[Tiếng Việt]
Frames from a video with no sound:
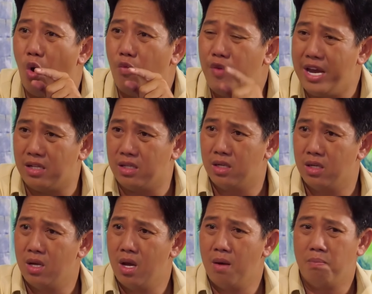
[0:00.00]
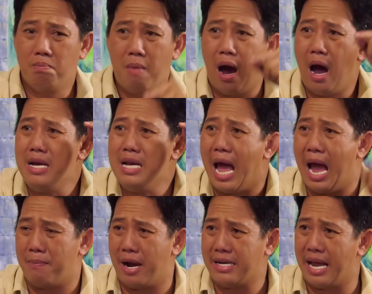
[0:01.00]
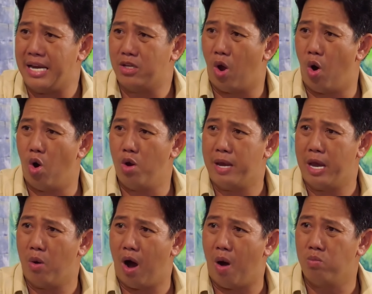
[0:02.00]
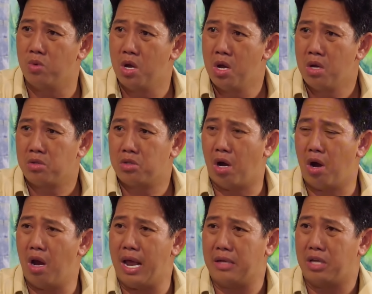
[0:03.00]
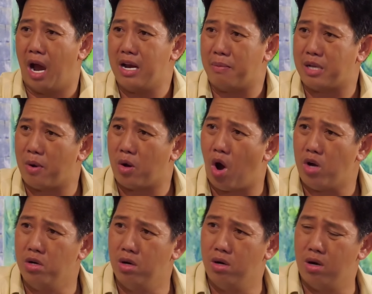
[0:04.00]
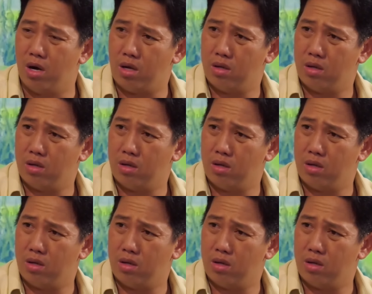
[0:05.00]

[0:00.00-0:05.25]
covid mới làm ra đây thôi mày hiểu không trời ơi là trời làm sao mà có được